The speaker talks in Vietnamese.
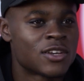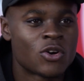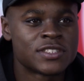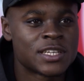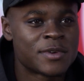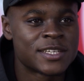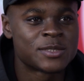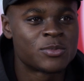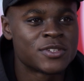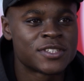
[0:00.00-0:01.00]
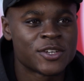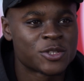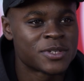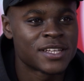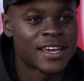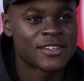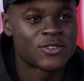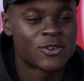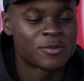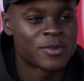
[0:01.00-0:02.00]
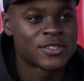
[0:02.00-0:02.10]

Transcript: ông ấy đã chứng kiến tận mắt tôi lập công hôm đó.